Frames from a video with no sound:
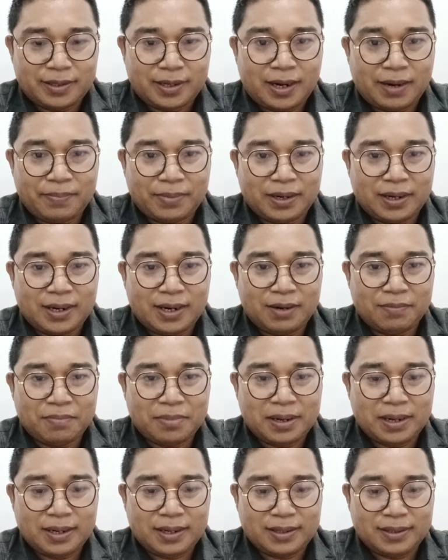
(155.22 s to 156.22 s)
Salam kenal
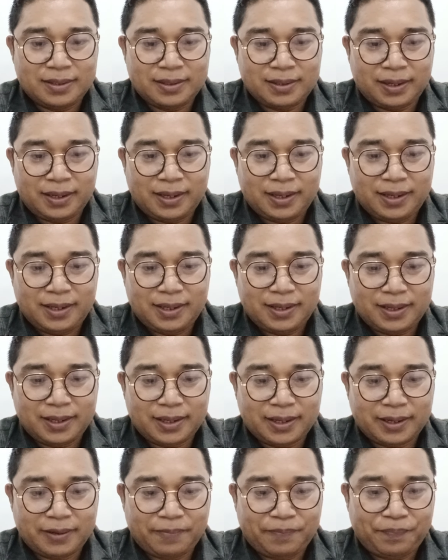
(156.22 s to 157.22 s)
Mbak Sri.
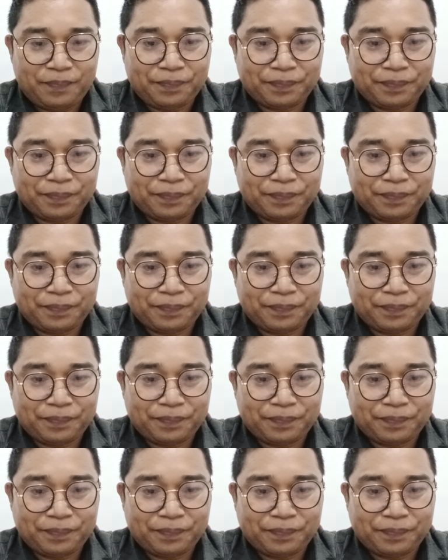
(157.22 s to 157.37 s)
Ya.